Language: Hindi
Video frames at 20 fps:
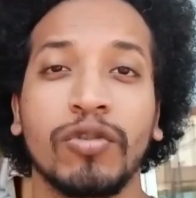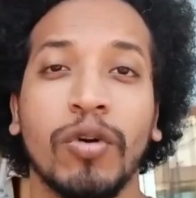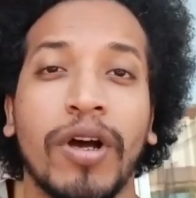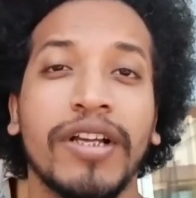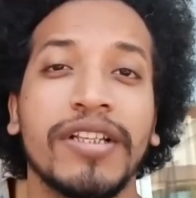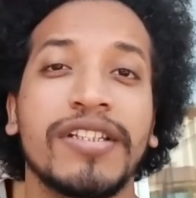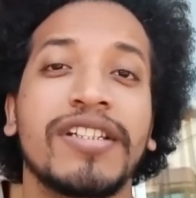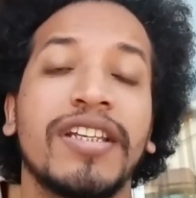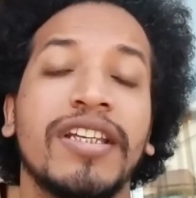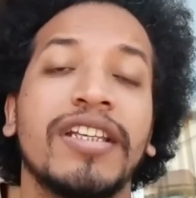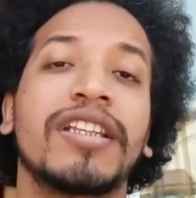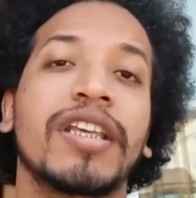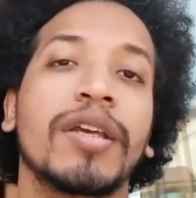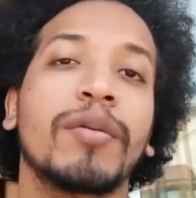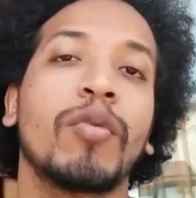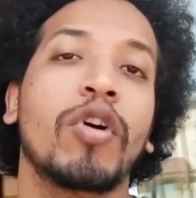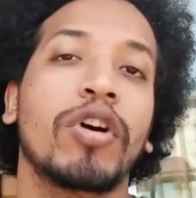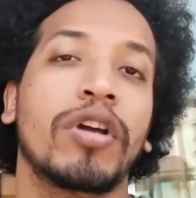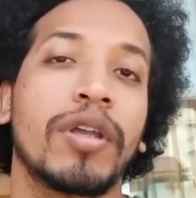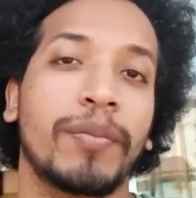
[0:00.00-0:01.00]
तो आज ईद के
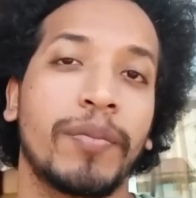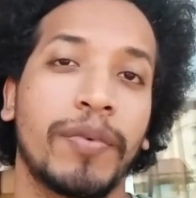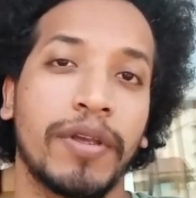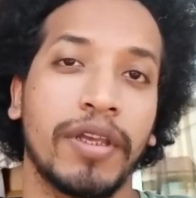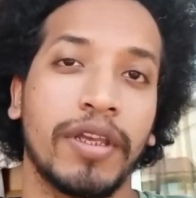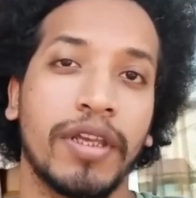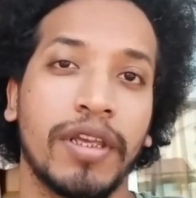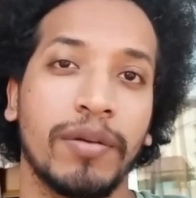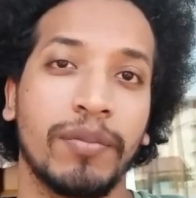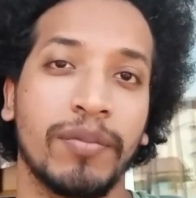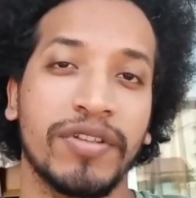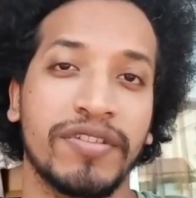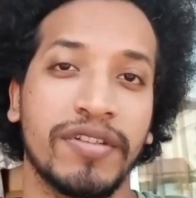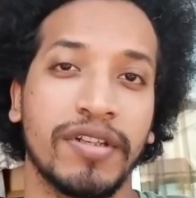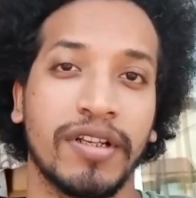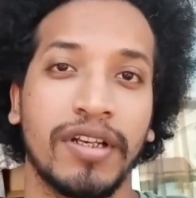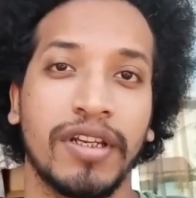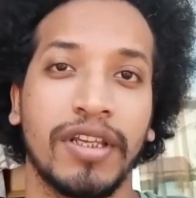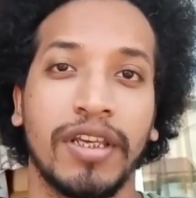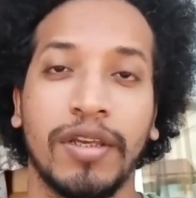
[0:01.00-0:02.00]
मौके पे
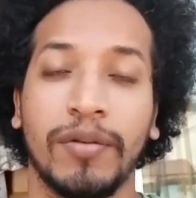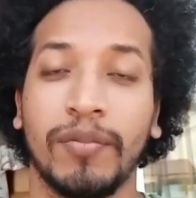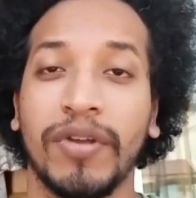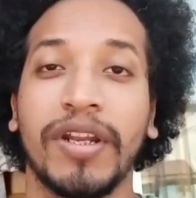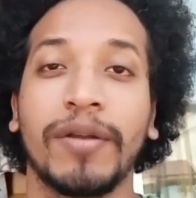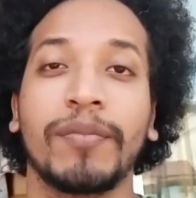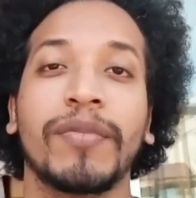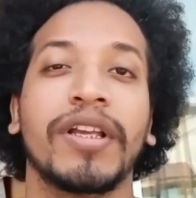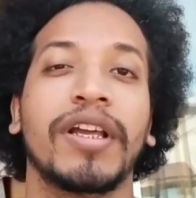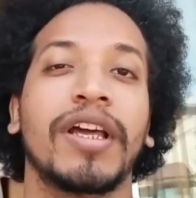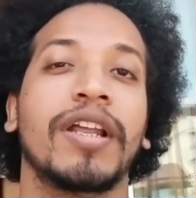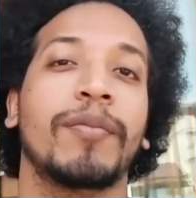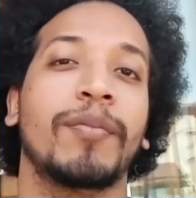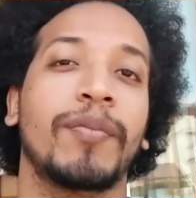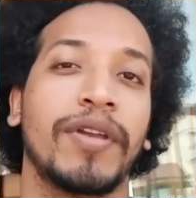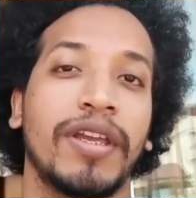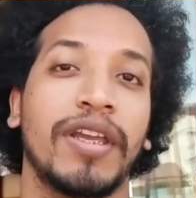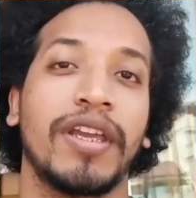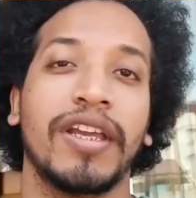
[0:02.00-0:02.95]
बेसिकली मैंने अपने घर पे